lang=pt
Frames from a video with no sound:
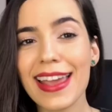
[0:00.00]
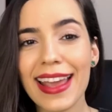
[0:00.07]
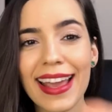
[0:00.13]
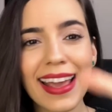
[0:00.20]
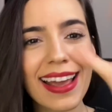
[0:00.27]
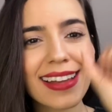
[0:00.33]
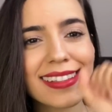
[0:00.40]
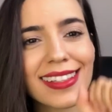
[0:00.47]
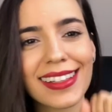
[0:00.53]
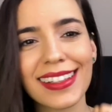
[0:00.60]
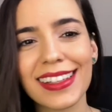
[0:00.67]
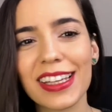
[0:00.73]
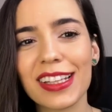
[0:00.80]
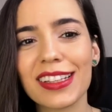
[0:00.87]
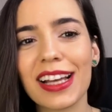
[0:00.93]
essa
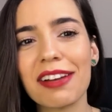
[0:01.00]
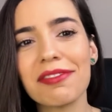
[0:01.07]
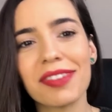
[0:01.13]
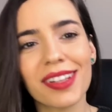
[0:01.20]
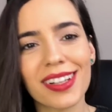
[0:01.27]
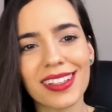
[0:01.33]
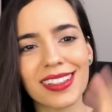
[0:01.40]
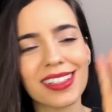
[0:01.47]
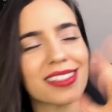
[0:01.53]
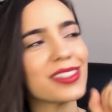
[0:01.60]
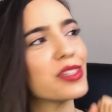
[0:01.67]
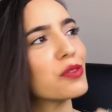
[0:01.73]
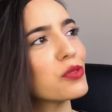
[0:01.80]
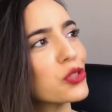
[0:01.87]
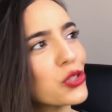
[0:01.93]
aqui tá virando
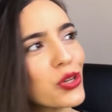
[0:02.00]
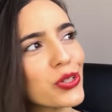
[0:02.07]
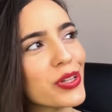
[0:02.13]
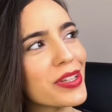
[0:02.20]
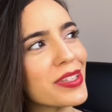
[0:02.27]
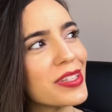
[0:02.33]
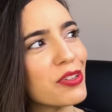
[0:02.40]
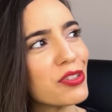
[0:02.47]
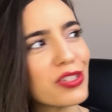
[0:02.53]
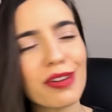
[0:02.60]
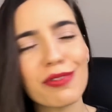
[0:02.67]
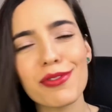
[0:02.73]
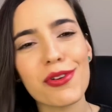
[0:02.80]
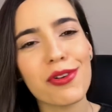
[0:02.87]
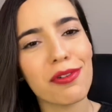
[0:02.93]
assim um xodazinho, já
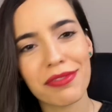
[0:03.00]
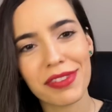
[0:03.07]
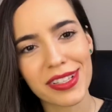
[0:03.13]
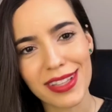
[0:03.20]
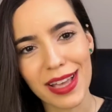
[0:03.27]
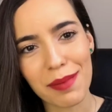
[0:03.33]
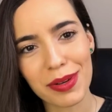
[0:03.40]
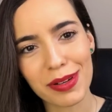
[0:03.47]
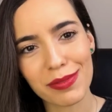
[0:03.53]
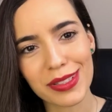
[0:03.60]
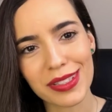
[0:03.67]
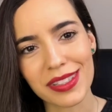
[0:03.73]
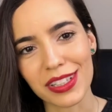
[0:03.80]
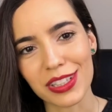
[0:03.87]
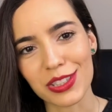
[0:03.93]
vou confessar para
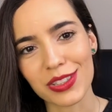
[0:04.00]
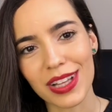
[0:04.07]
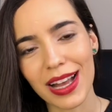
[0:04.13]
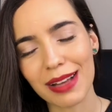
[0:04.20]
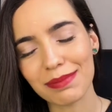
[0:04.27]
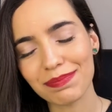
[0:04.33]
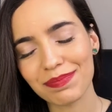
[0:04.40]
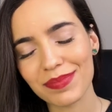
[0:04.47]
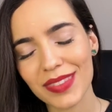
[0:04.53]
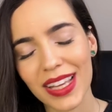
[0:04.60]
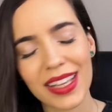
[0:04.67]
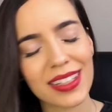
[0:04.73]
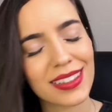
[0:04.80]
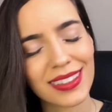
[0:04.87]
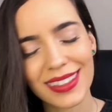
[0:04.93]
vocês, tá?
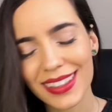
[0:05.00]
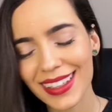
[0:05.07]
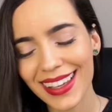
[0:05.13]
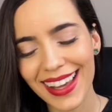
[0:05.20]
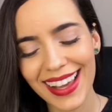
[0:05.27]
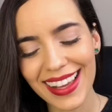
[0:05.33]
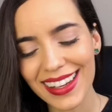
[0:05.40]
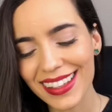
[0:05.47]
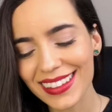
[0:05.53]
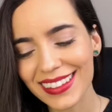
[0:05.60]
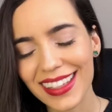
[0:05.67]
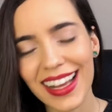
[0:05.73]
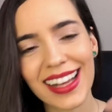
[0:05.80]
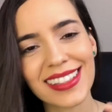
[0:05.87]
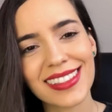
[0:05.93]
Que ela
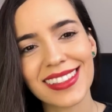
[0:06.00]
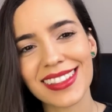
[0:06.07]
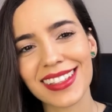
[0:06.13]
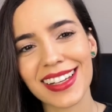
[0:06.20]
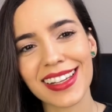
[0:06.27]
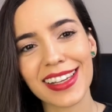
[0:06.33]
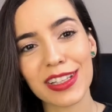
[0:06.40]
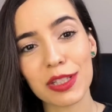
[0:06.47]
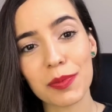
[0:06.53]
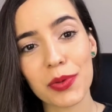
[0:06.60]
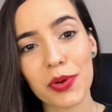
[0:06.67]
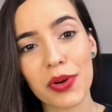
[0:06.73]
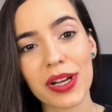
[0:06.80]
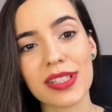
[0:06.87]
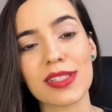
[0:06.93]
tá assim ganhando meu
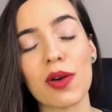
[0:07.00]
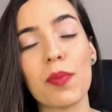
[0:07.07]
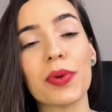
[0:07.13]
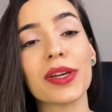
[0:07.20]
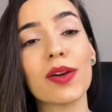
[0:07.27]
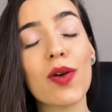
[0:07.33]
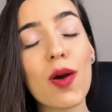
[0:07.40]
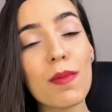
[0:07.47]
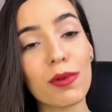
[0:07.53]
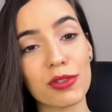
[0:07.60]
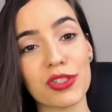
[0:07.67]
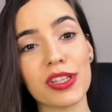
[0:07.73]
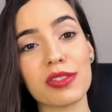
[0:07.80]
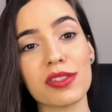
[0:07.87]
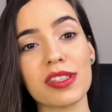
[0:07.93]
coração. Porque como eu
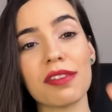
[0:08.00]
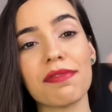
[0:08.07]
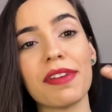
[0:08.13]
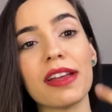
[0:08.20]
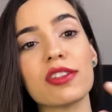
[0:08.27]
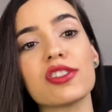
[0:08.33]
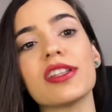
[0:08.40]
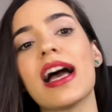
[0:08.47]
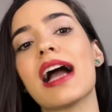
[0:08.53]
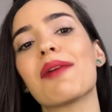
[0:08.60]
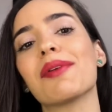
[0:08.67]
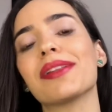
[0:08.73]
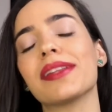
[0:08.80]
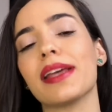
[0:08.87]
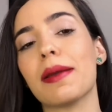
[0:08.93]
disse, os efeitos da
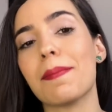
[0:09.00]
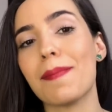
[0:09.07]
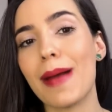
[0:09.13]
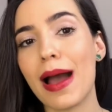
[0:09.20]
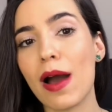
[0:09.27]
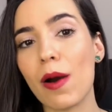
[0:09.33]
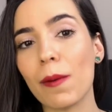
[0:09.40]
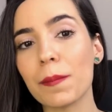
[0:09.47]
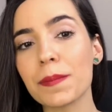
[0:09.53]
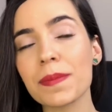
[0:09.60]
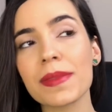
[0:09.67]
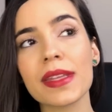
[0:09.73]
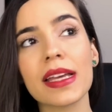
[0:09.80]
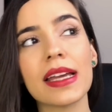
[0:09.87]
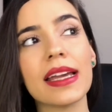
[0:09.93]
água termal,
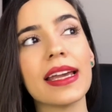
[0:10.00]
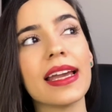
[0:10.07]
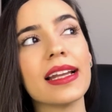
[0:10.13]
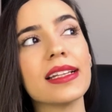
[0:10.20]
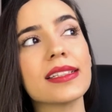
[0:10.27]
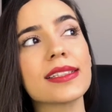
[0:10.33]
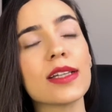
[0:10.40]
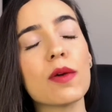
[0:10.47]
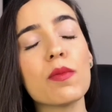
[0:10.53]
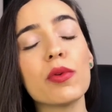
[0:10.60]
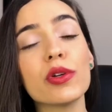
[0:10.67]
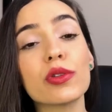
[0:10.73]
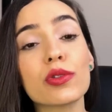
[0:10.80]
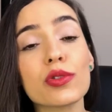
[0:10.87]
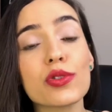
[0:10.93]
eles são
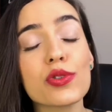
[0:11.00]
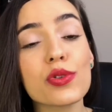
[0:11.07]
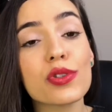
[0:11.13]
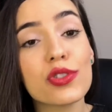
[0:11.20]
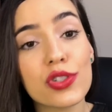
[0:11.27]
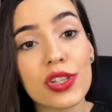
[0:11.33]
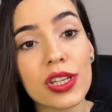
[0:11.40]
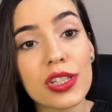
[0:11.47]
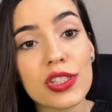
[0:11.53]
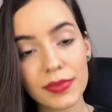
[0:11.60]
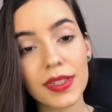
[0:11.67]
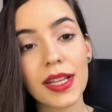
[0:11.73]
muito sutis.